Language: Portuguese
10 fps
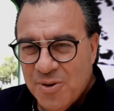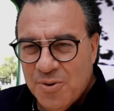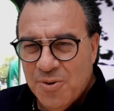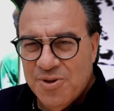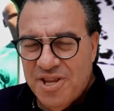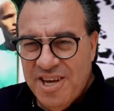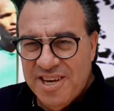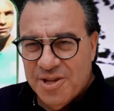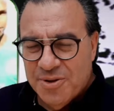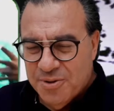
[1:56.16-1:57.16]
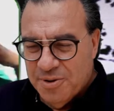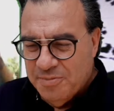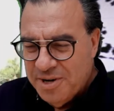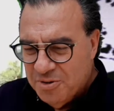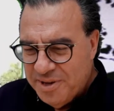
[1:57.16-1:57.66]
O treinador
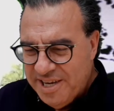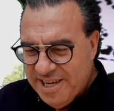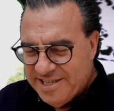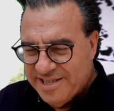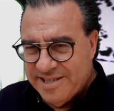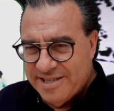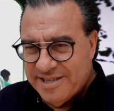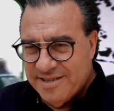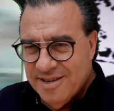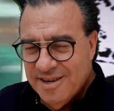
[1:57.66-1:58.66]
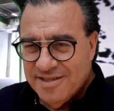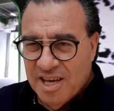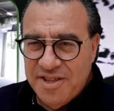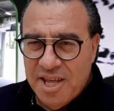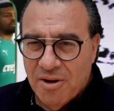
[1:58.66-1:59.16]
Mano Menezes
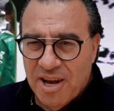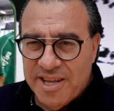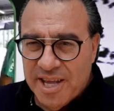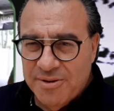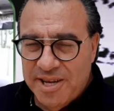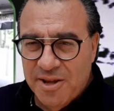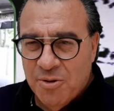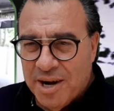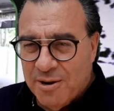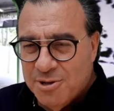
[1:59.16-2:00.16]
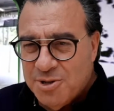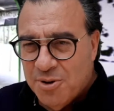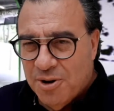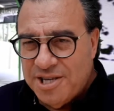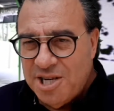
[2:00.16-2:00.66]
deve ter o lateral direito Marcos
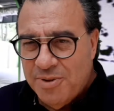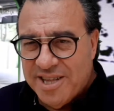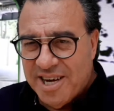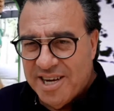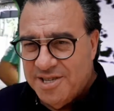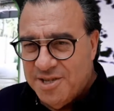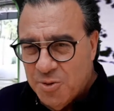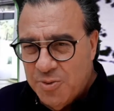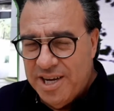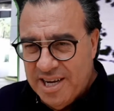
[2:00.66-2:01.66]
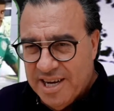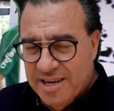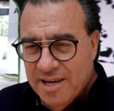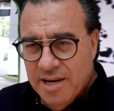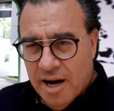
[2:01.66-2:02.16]
Rocha e o atacante William
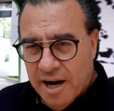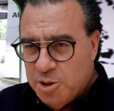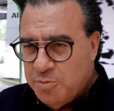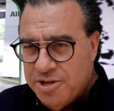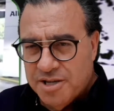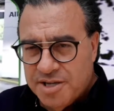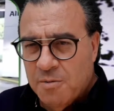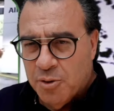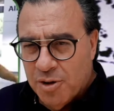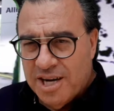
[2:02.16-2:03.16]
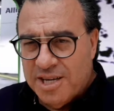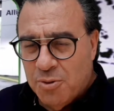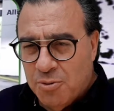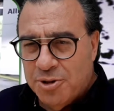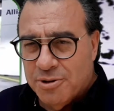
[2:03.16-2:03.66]
à disposição clássico
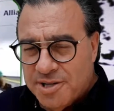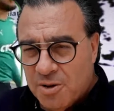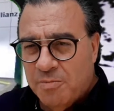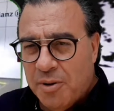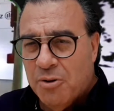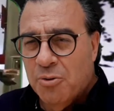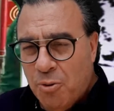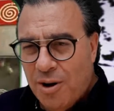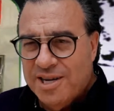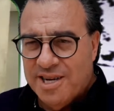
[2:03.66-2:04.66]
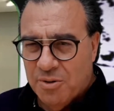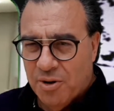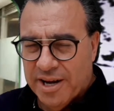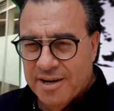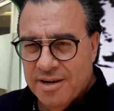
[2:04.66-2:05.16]
contra o São Paulo, quarta agora.